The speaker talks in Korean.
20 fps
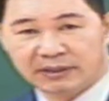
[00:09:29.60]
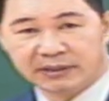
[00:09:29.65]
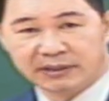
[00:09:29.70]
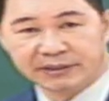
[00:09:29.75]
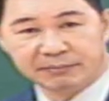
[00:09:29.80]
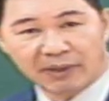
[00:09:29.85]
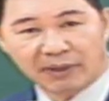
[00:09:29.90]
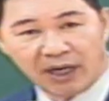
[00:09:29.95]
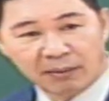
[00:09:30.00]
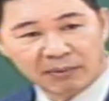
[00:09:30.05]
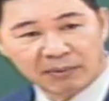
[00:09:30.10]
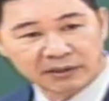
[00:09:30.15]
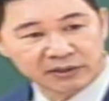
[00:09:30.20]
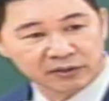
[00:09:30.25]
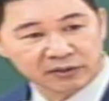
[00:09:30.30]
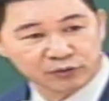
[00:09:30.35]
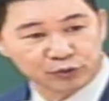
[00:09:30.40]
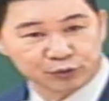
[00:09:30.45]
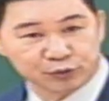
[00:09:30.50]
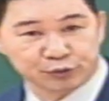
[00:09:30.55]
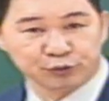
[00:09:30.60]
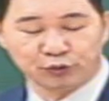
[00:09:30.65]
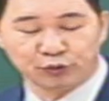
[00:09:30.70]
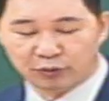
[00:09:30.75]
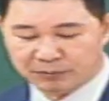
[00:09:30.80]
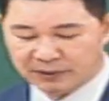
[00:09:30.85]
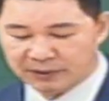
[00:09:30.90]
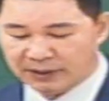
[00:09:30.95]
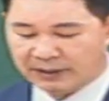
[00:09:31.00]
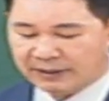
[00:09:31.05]
어마어마한 정주
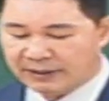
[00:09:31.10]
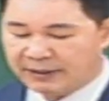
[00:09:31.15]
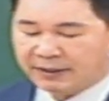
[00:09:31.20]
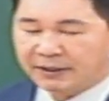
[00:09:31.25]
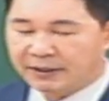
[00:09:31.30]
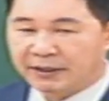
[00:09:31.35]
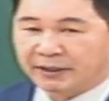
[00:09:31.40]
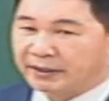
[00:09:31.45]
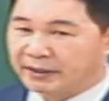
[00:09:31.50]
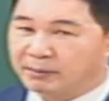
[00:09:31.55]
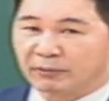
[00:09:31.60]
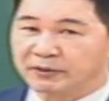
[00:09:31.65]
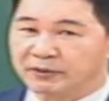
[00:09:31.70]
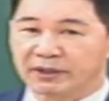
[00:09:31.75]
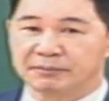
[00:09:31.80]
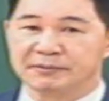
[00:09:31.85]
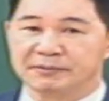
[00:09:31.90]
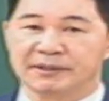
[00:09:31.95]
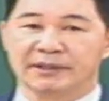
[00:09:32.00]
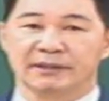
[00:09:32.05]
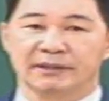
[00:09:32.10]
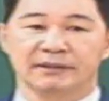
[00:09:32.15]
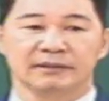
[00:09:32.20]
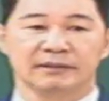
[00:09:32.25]
중독입니다. 해결 못합니다.